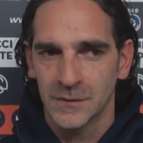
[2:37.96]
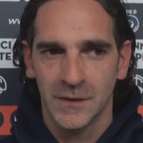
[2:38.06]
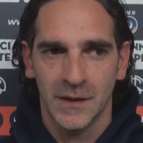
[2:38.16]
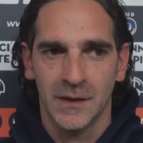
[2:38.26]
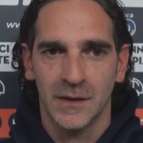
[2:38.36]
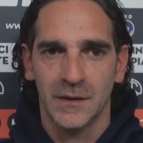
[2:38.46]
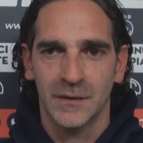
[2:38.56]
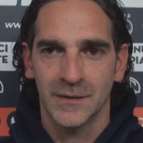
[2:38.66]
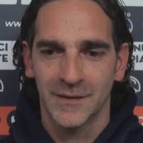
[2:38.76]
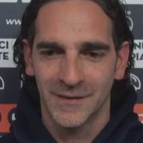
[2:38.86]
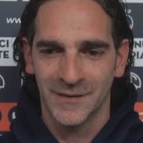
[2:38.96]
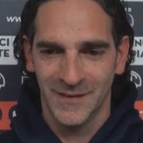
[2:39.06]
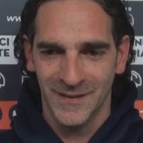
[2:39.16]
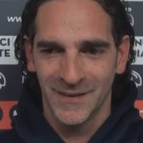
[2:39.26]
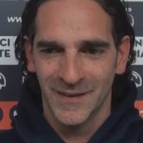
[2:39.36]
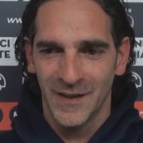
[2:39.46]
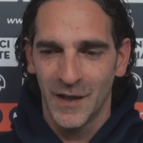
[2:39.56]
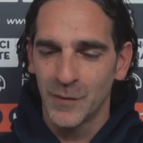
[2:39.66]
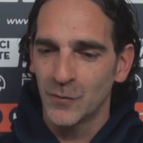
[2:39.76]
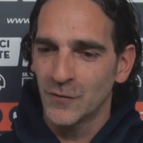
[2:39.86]
Eh,
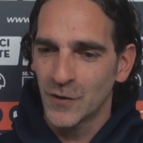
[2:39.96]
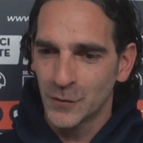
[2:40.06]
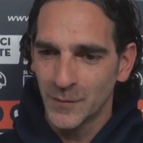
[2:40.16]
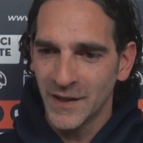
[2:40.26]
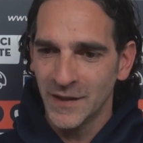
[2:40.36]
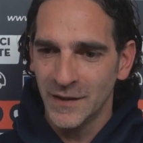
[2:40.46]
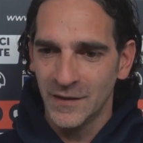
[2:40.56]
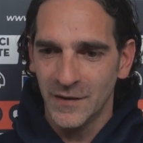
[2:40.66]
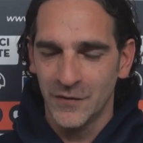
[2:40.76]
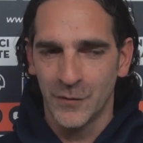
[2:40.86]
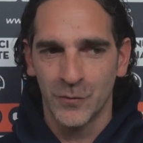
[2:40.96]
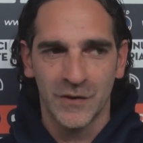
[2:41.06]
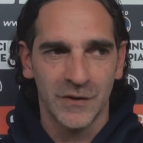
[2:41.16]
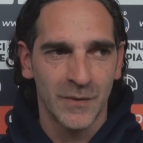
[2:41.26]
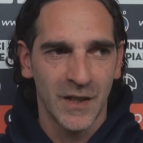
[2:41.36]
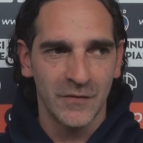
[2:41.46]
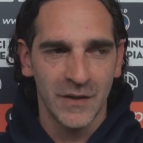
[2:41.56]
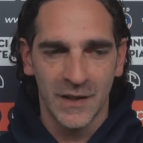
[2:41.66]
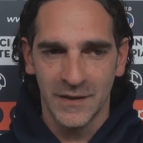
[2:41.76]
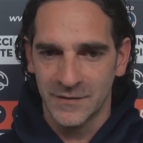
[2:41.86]
abbiamo lavorato bene e siamo stati
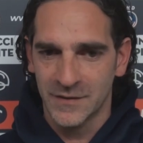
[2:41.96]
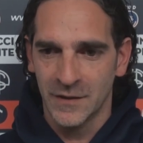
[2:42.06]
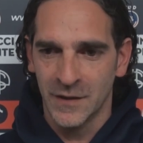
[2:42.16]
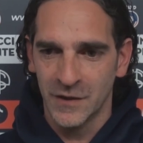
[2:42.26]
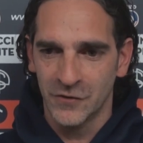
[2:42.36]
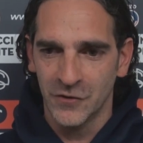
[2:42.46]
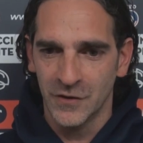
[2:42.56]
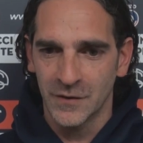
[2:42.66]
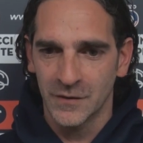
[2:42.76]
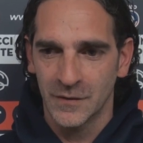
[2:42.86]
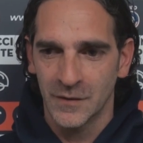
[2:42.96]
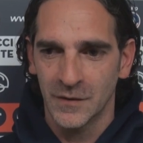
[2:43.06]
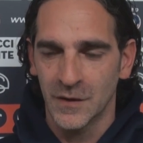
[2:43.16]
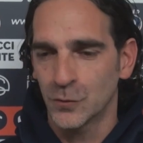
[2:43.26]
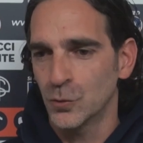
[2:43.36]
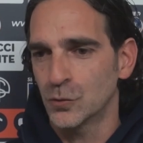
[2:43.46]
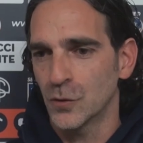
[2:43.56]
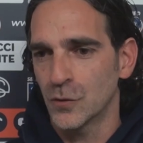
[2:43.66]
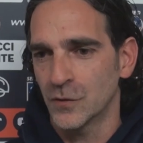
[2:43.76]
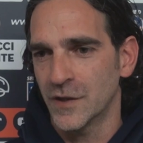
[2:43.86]
bravi a estranearci da tutto
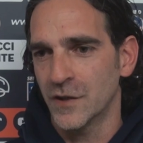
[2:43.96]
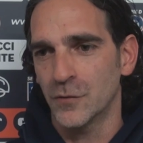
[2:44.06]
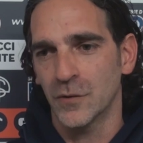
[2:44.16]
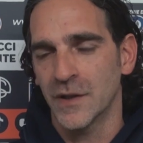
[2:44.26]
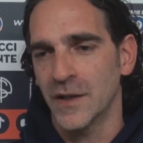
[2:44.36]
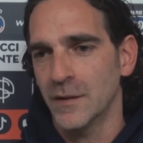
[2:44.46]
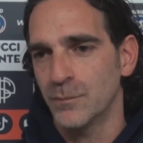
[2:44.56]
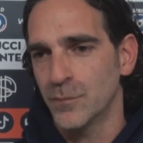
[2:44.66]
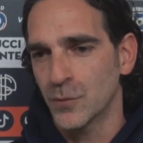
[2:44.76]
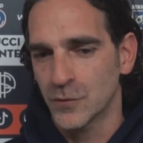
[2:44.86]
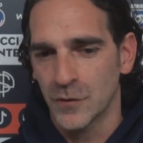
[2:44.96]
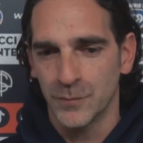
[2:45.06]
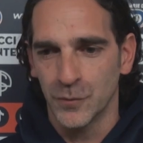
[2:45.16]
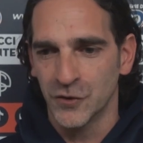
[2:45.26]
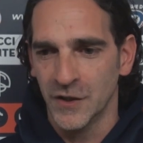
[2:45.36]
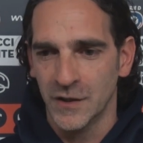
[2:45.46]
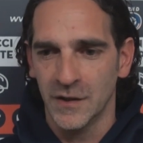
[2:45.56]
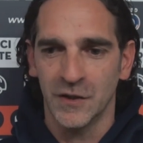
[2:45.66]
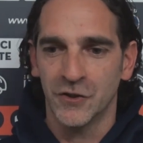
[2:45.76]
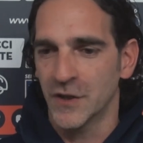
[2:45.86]
il contesto che purtroppo
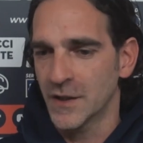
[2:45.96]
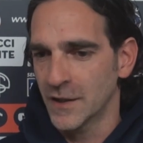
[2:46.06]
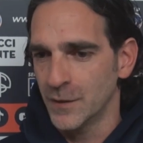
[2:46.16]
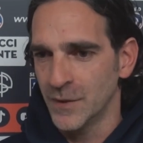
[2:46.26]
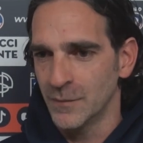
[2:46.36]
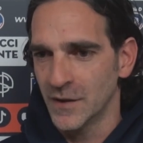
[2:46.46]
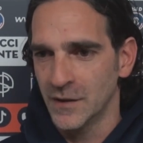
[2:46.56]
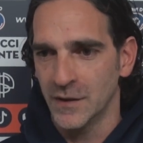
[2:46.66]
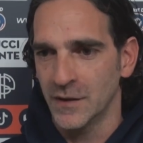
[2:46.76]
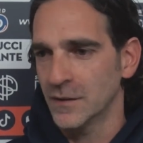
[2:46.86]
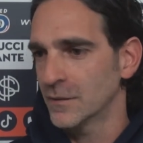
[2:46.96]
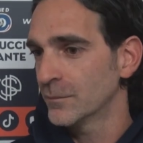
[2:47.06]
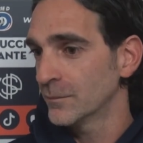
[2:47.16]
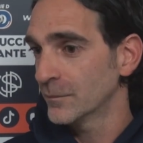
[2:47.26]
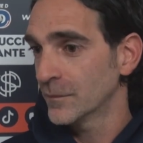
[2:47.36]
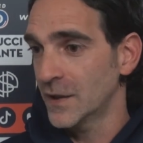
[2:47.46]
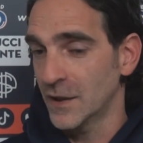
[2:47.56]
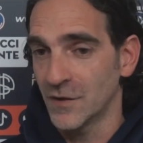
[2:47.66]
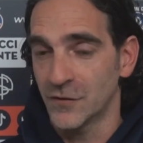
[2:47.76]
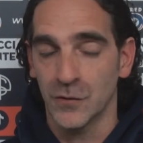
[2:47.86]
c'è e c'era anche prima che, che
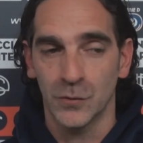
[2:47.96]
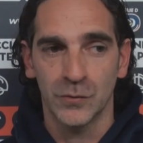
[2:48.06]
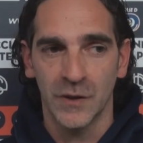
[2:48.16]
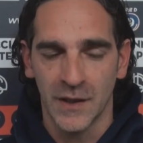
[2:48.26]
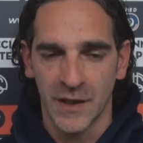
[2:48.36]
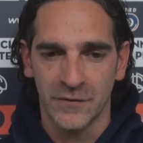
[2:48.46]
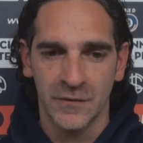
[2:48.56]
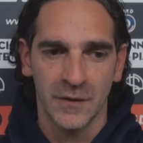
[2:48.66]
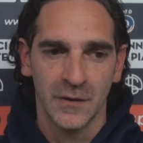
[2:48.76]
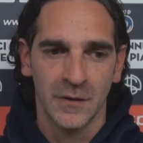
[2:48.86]
arrivassero tutti i ragazzi